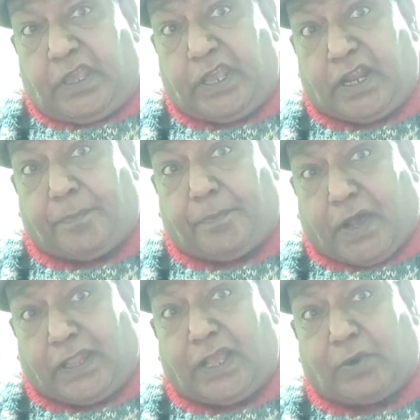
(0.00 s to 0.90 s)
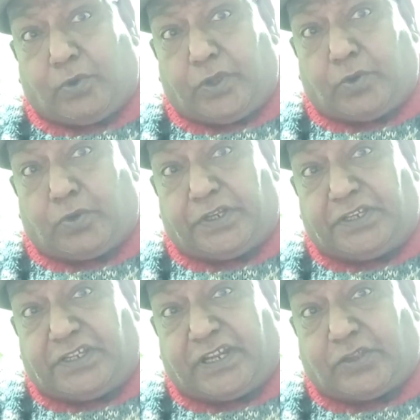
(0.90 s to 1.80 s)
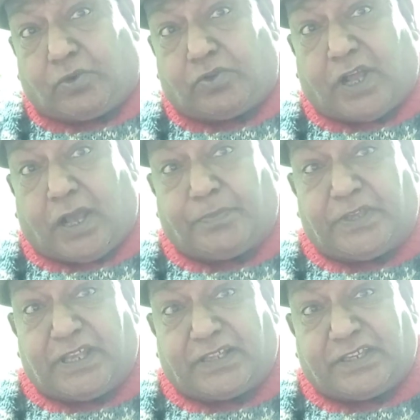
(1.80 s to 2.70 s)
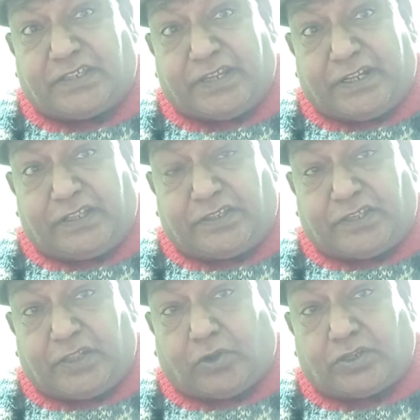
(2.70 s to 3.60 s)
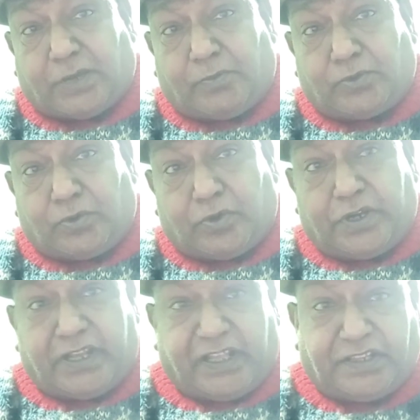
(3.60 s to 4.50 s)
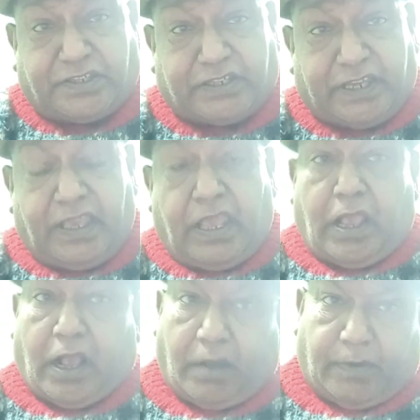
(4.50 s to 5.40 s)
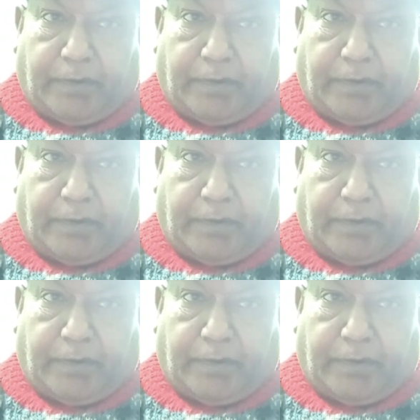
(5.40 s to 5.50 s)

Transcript: এরা পালা করে করে নিজেরা যখন হাঁপিয়ে যাচ্ছে ছেড়ে দিচ্ছে দরজা বন্ধ করে রেখে দিচ্ছে আবার